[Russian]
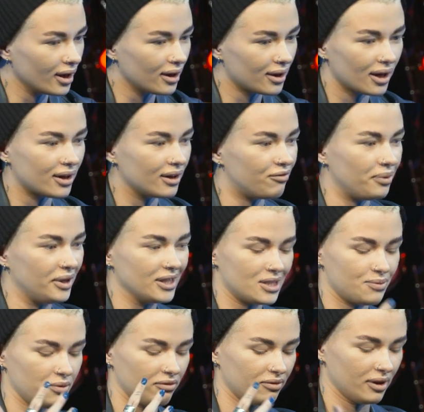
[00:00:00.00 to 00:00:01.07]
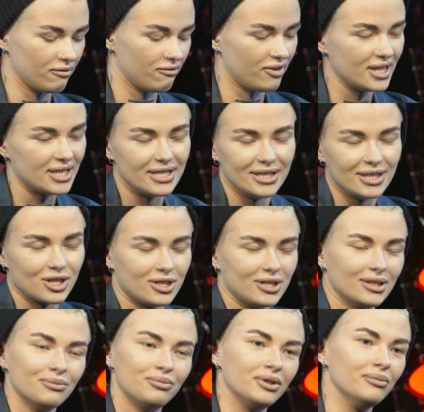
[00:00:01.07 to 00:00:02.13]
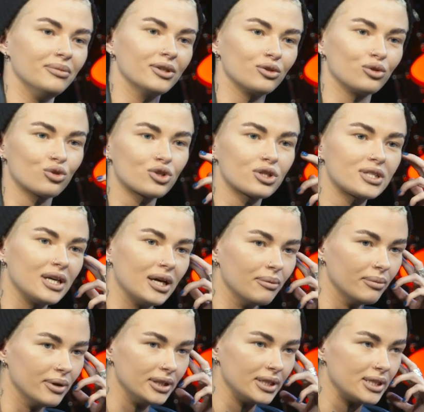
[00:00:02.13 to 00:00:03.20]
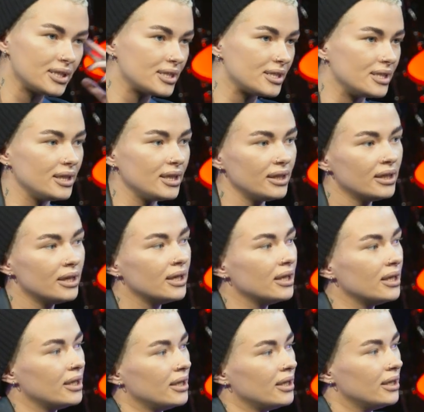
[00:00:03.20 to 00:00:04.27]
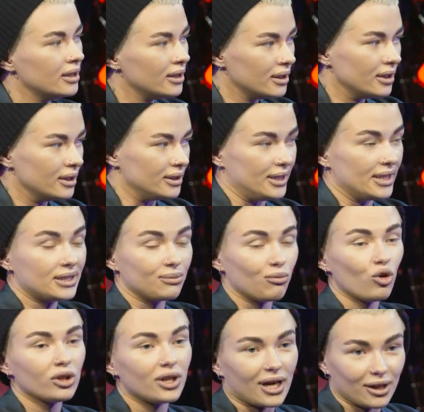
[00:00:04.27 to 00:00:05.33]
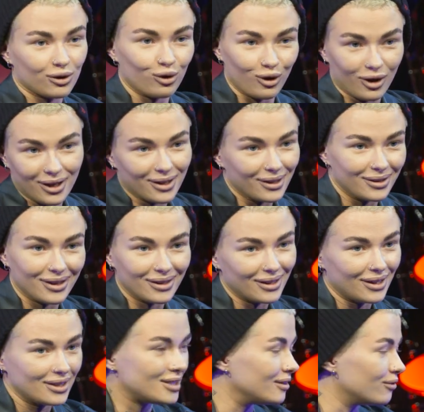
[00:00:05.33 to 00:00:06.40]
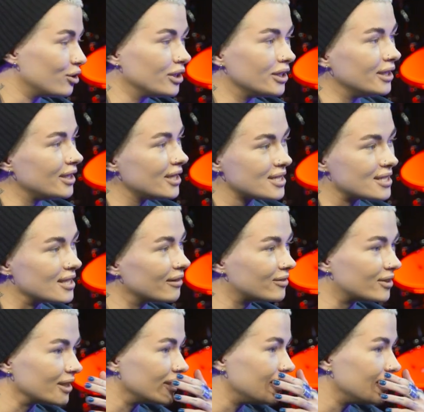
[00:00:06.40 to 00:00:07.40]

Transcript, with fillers: как и, в принципе, там, в одежде, например, то же самое. Есть стиль, есть мода, которая она сегодня есть, завтра